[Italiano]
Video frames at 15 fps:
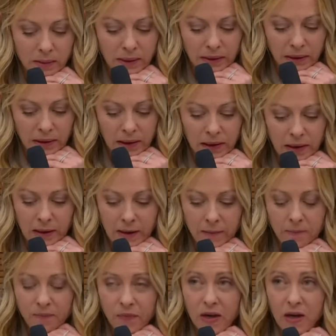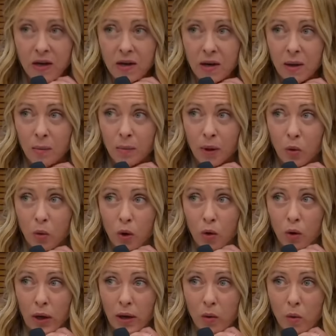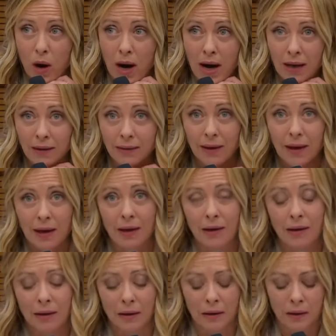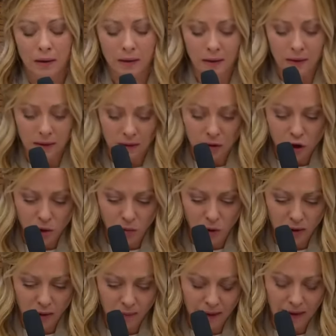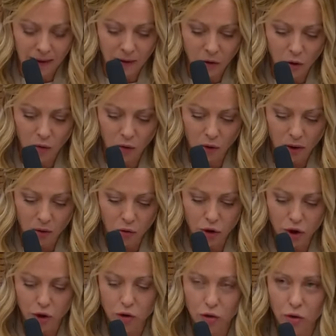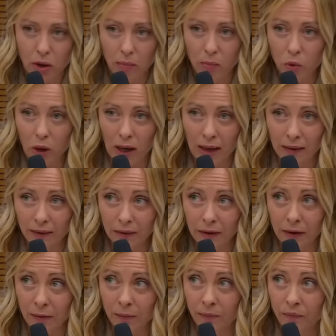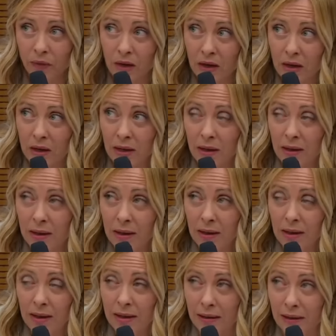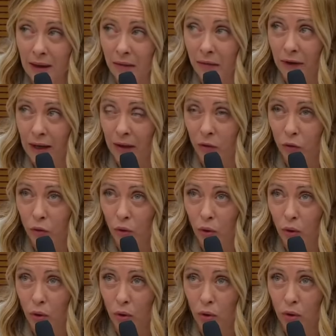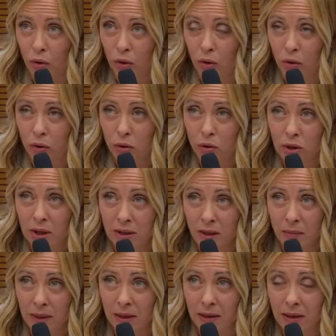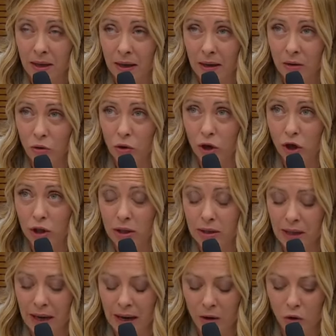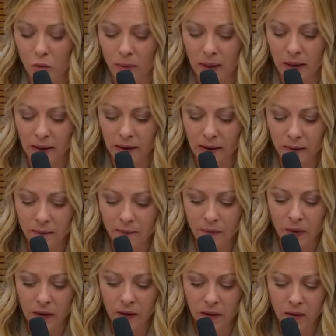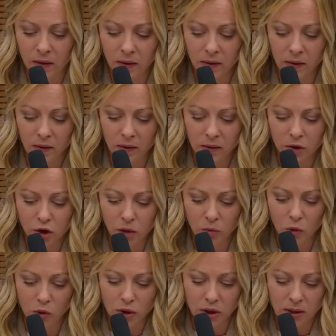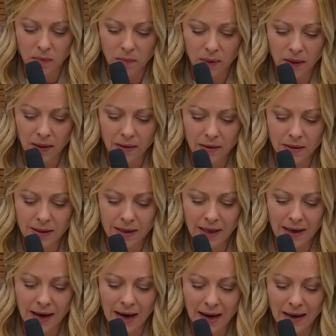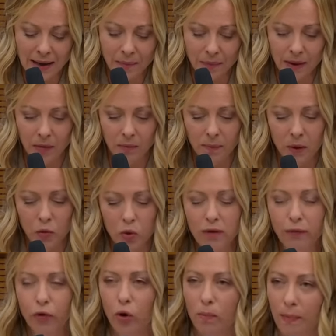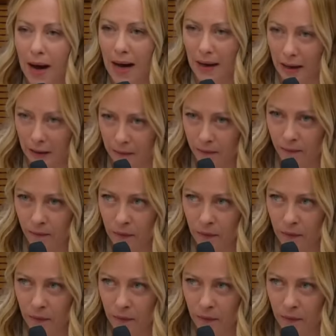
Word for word: Mattarella per quello che riguarda eh, diciamo, il tema del rinnovo delle concessioni ambulanti L'intervento eh, sostanzialmente si è reso necessario per, eh, eh, diciamo così, per sanare, per, per, uniformare